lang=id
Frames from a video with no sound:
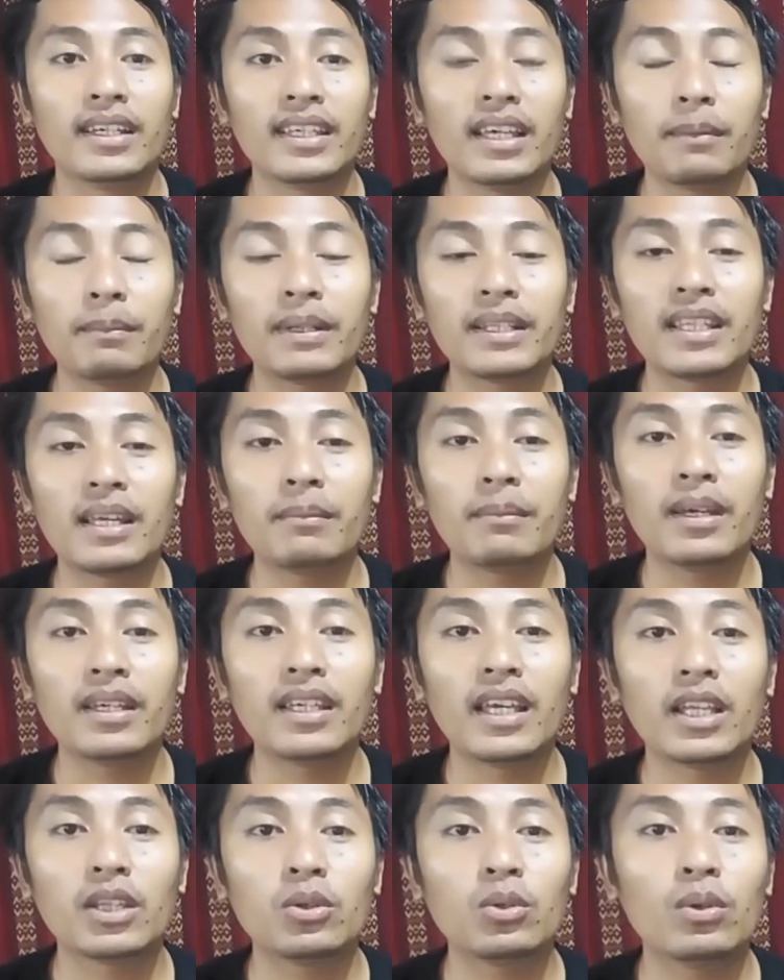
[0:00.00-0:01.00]
Yang pertama
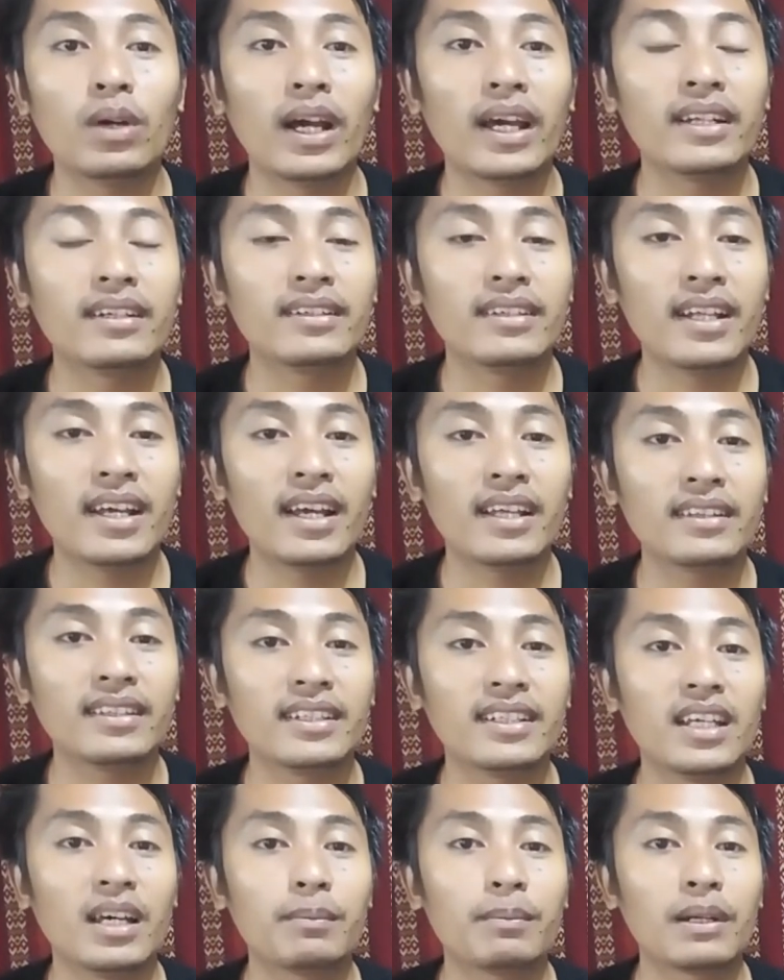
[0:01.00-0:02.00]
yaitu Anda
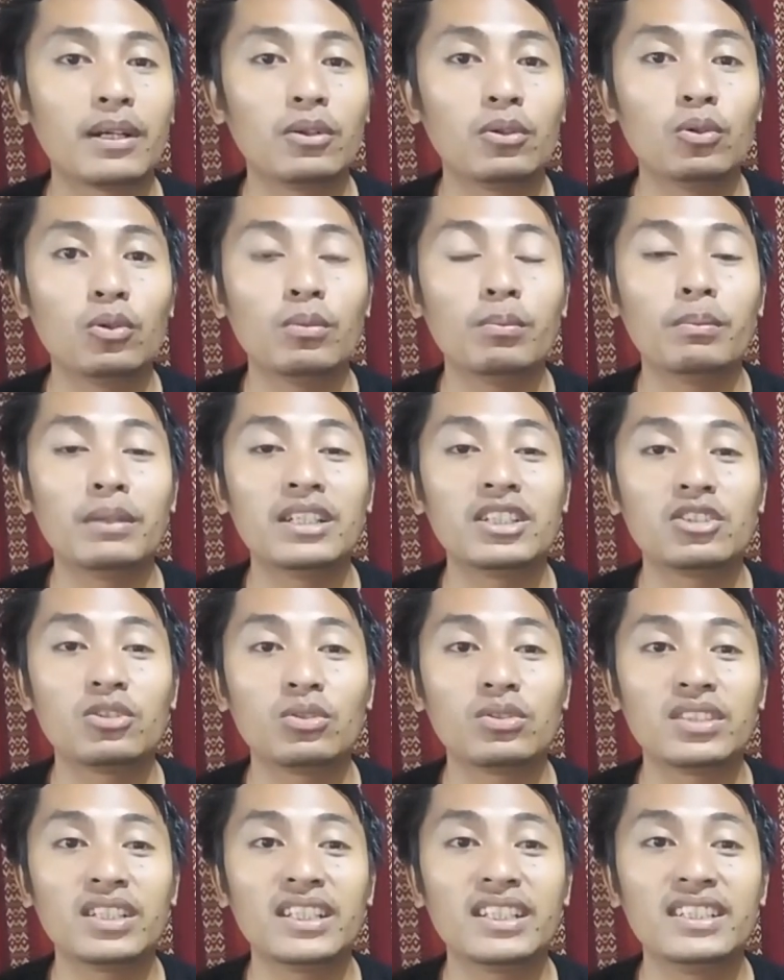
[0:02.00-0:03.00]
tidak perlu
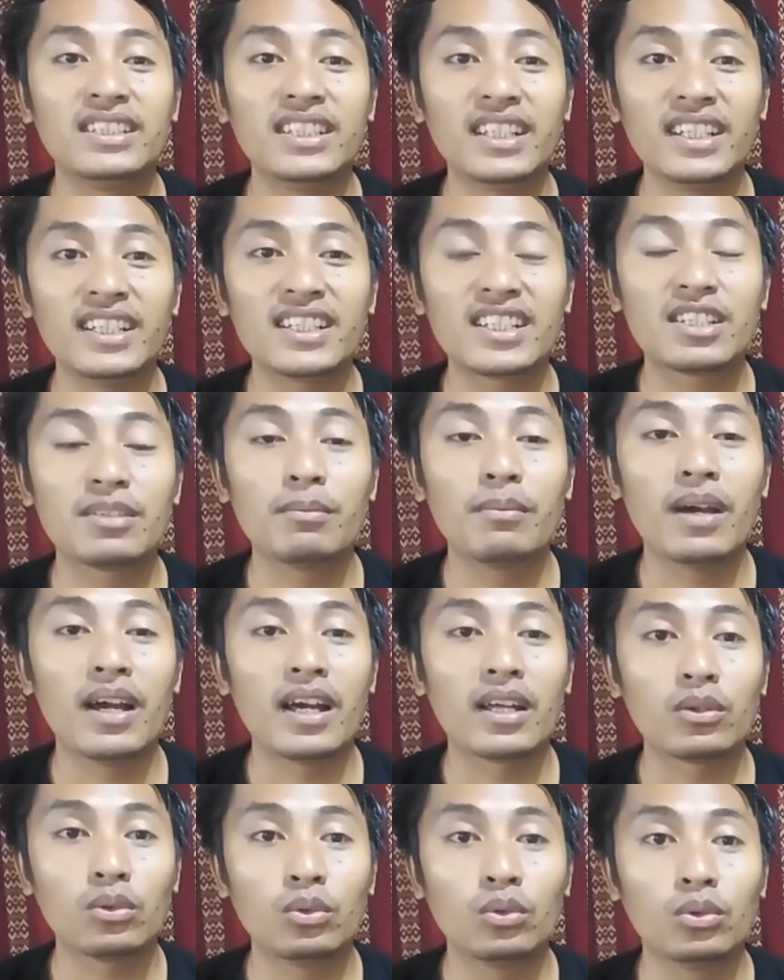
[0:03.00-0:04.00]
mencuci jeans
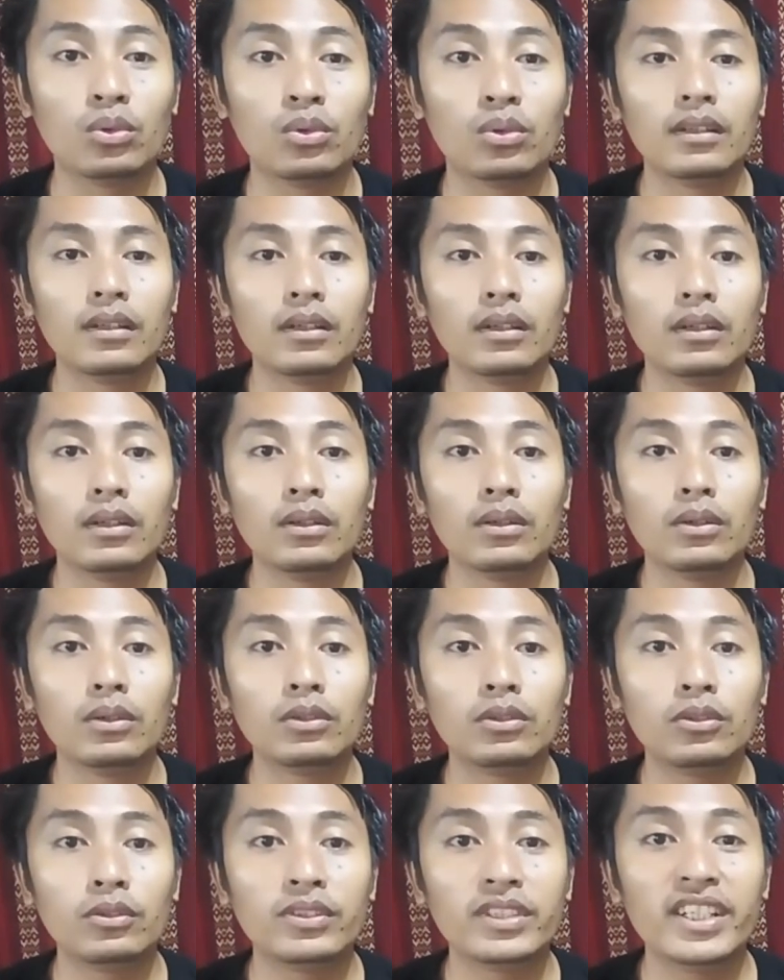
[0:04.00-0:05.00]
baru.
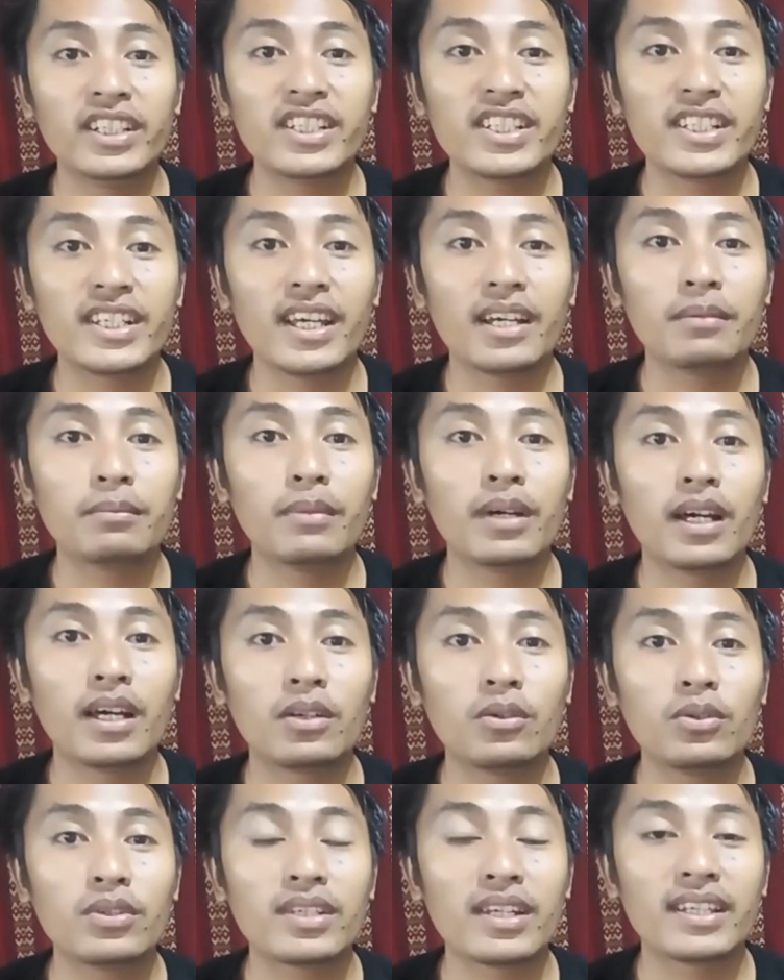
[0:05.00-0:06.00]
Untuk jeans yang
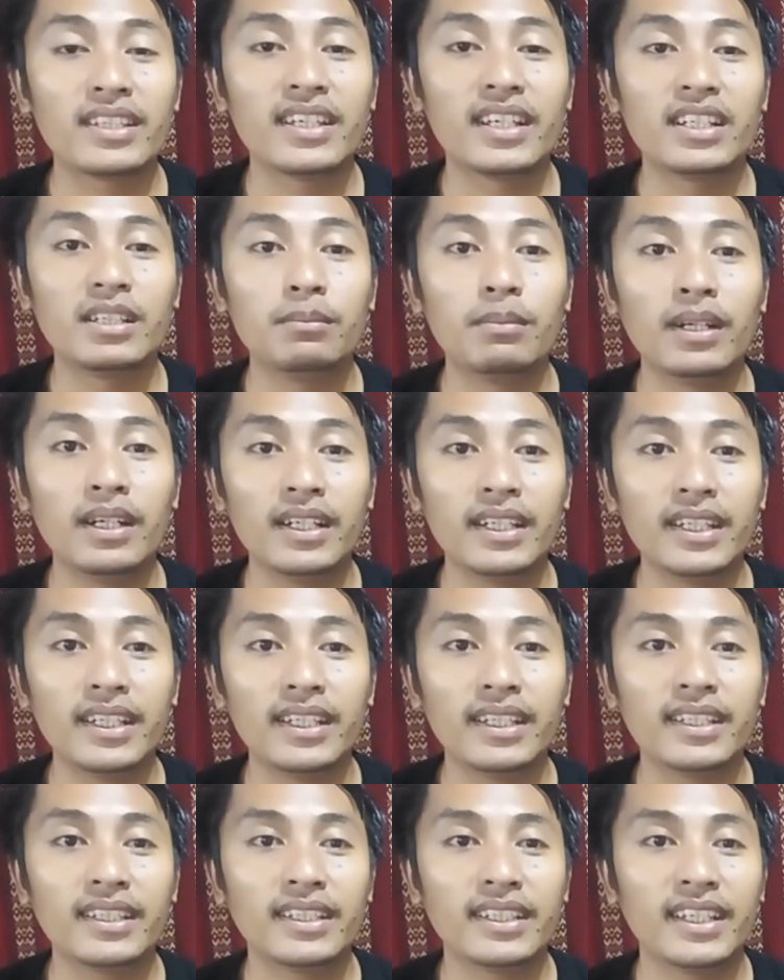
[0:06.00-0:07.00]
baru saja
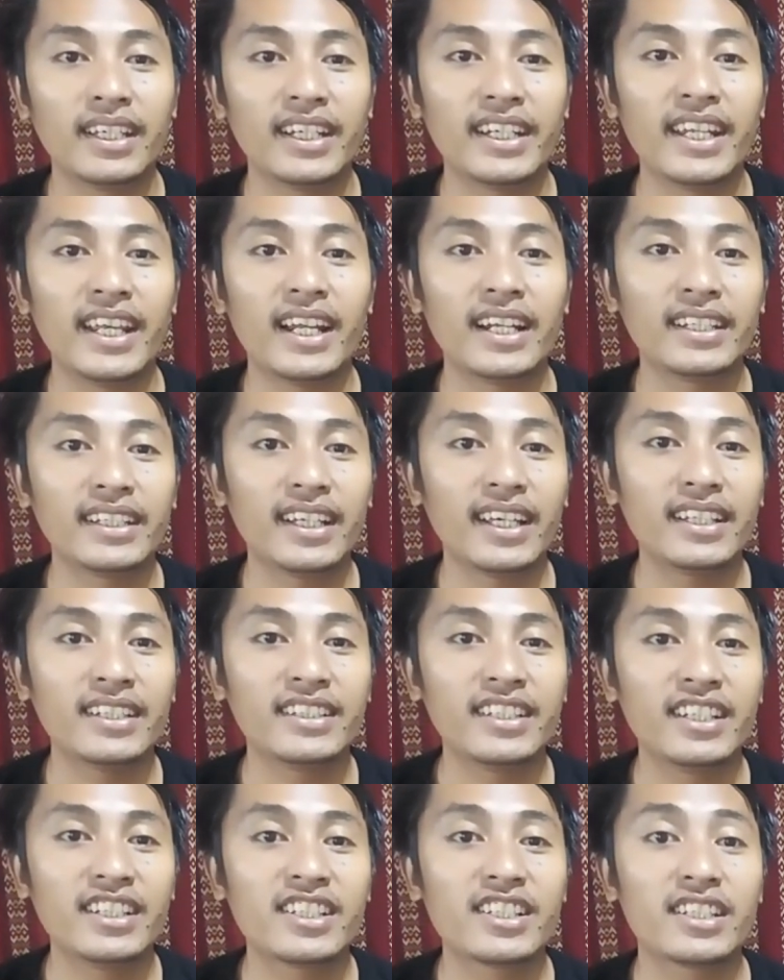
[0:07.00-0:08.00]
dibeli, idealnya
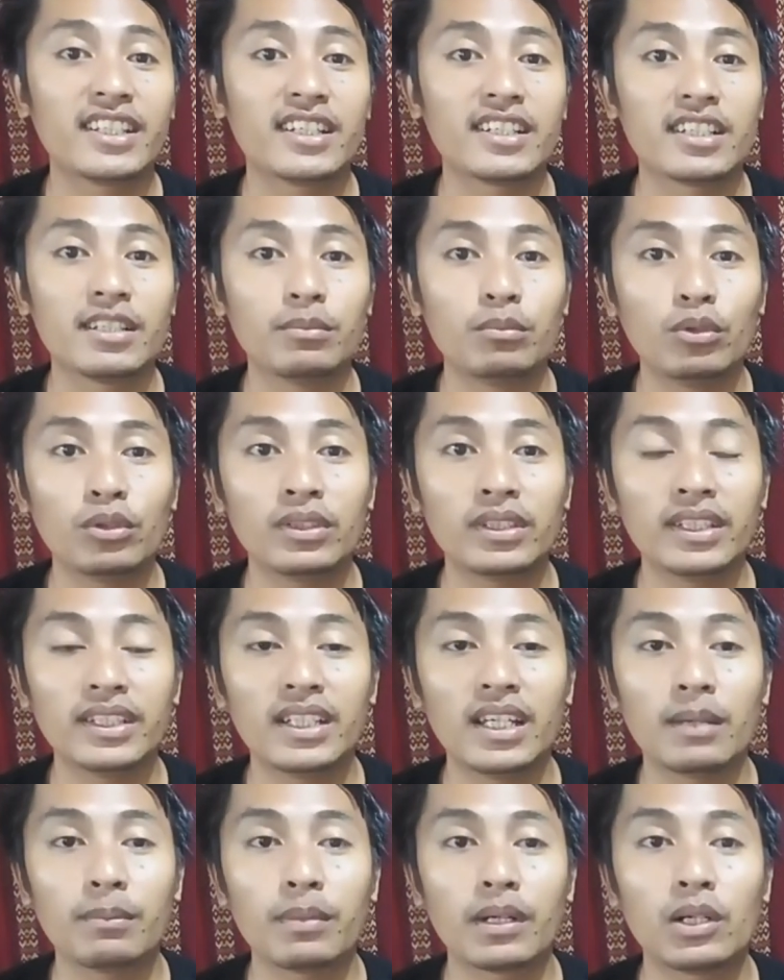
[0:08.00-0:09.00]
jeans tersebut
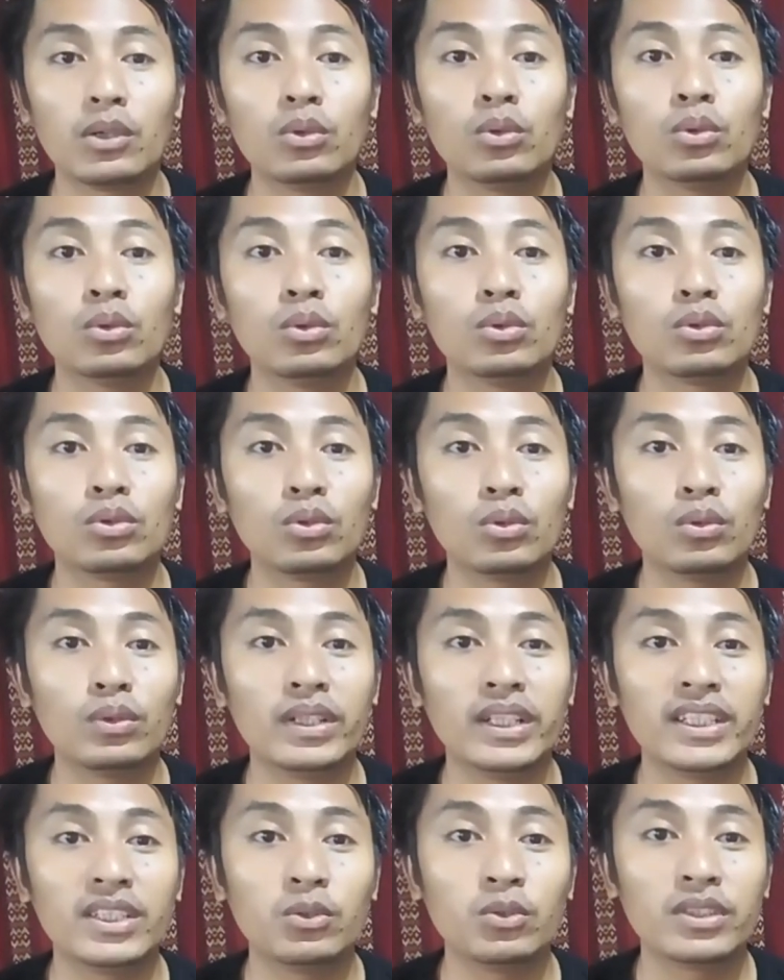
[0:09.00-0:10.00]
tidak perlu untuk
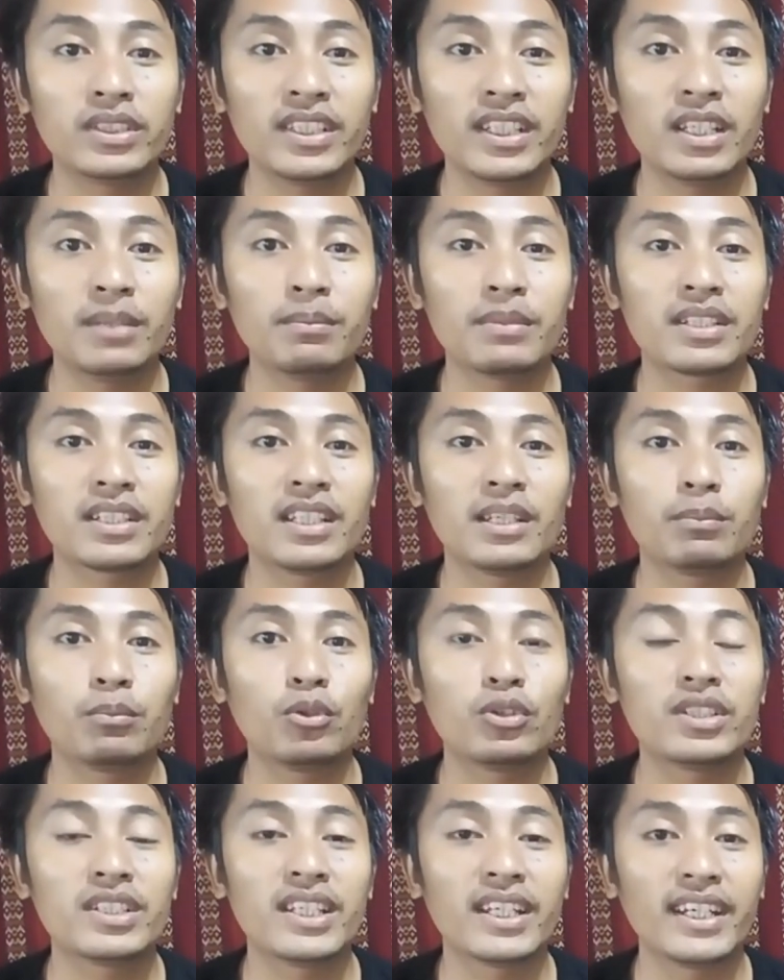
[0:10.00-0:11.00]
dicuci
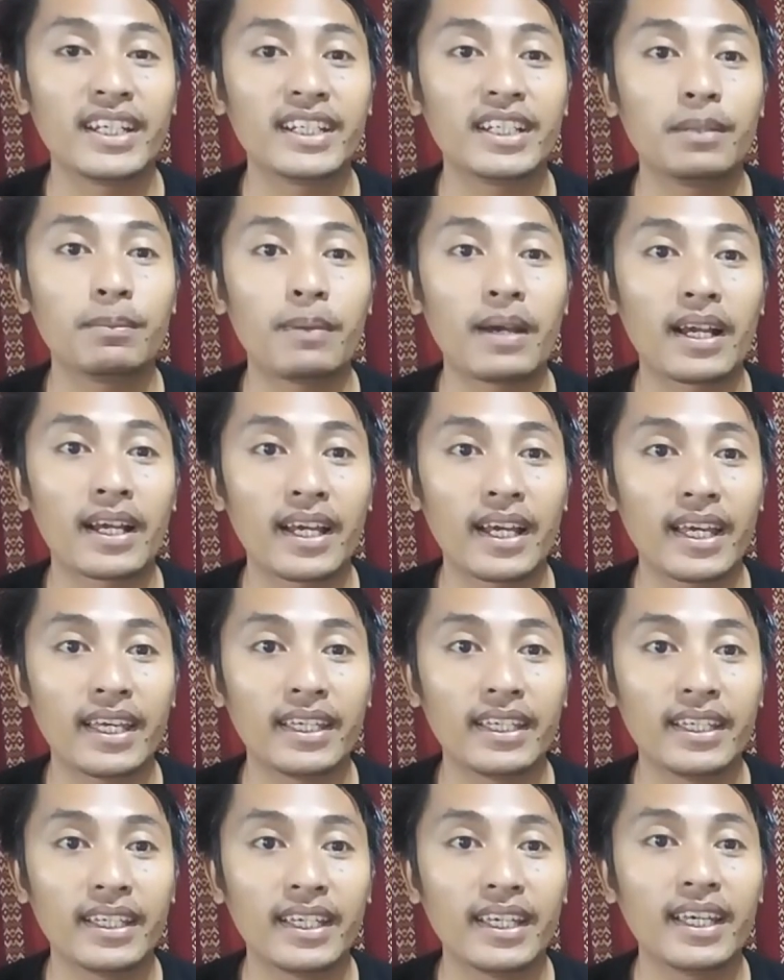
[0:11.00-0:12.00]
meskipun sering
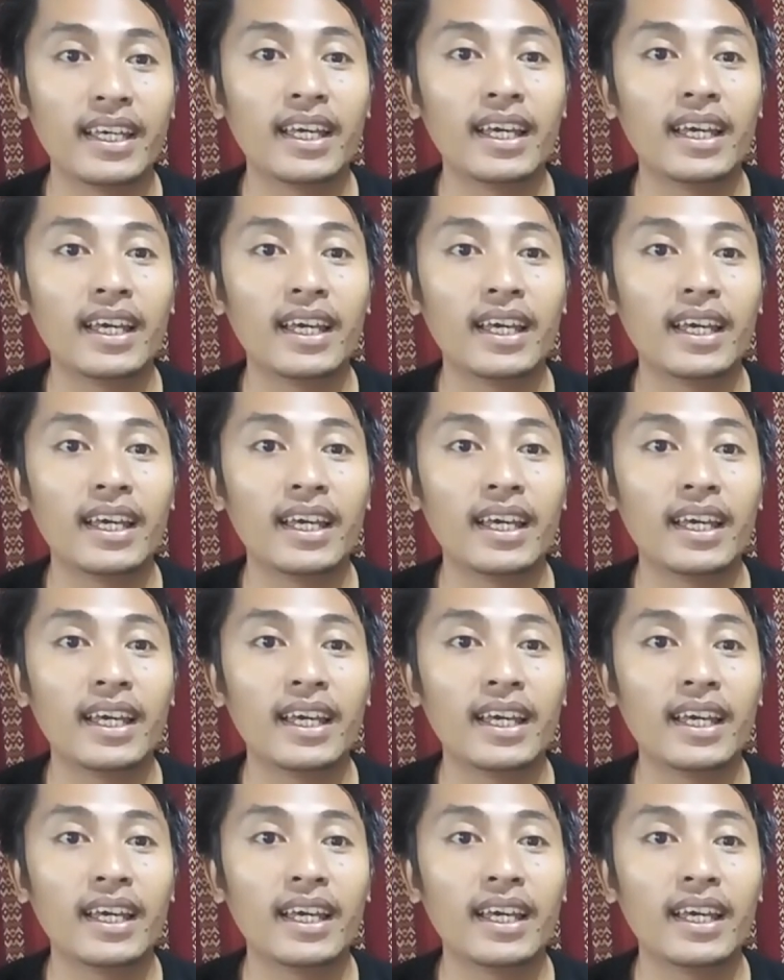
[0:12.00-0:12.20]
dipakai.